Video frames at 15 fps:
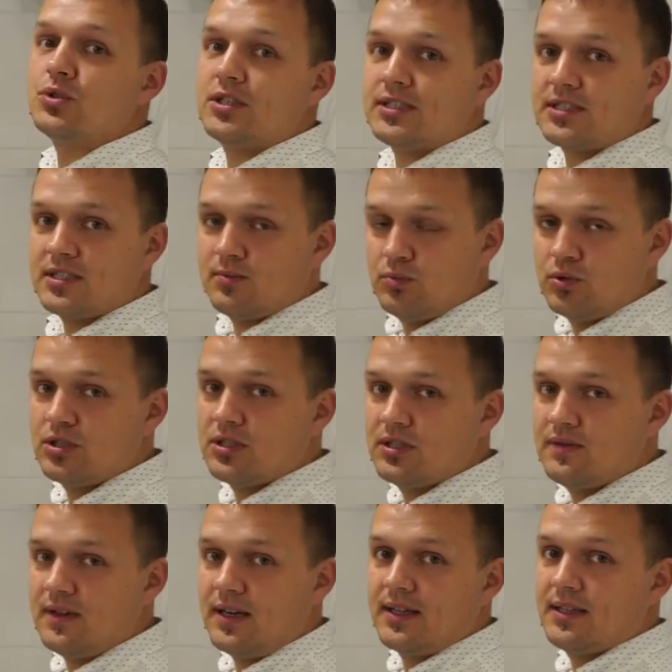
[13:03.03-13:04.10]
у нас их будет
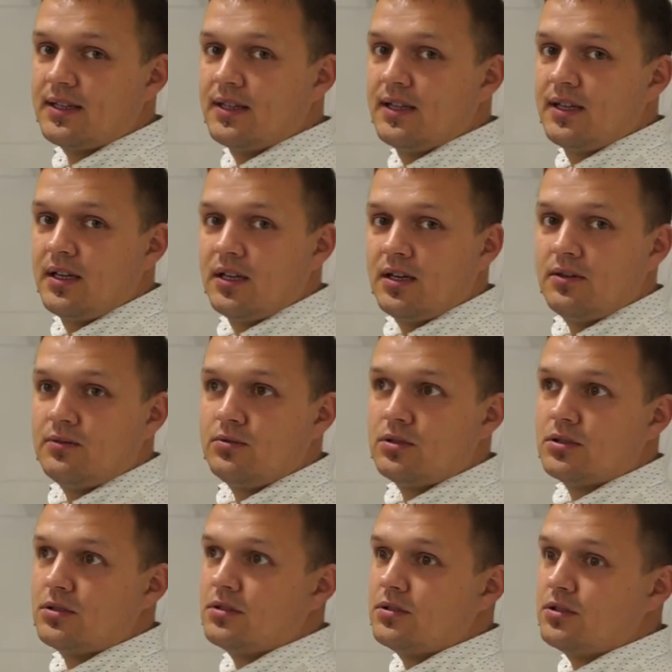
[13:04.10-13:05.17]
два. Вот.
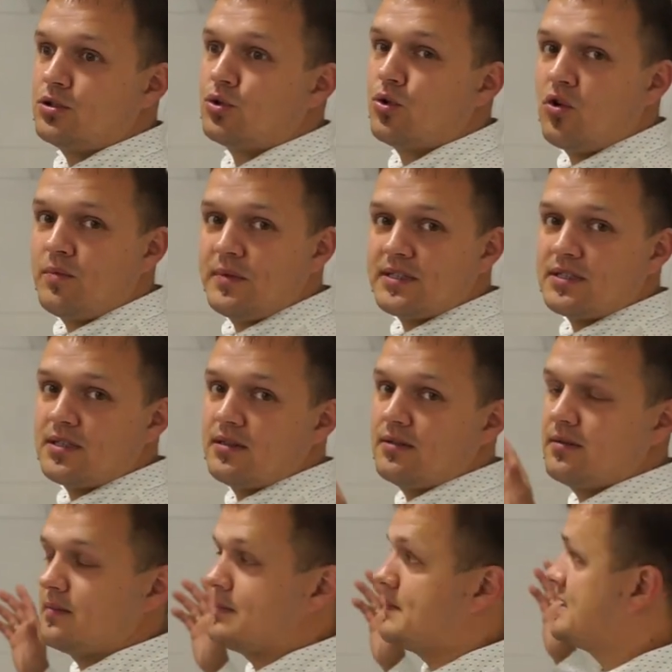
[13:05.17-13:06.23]
Другого места
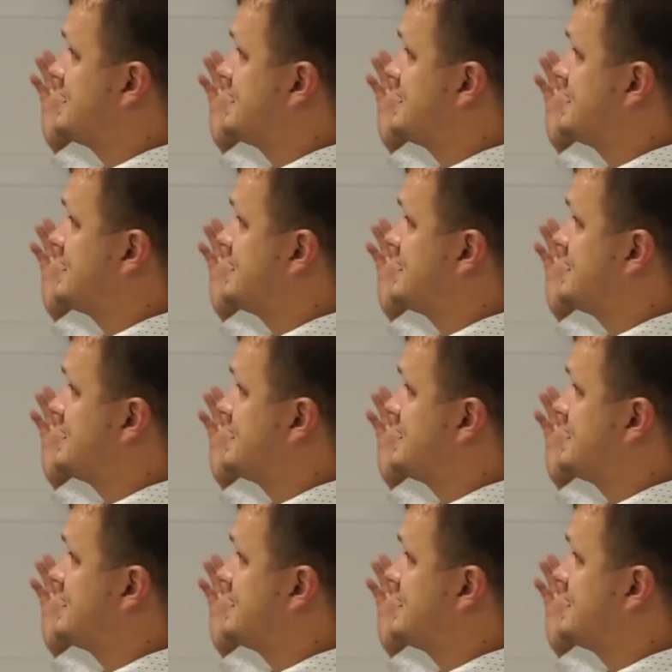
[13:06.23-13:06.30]
мы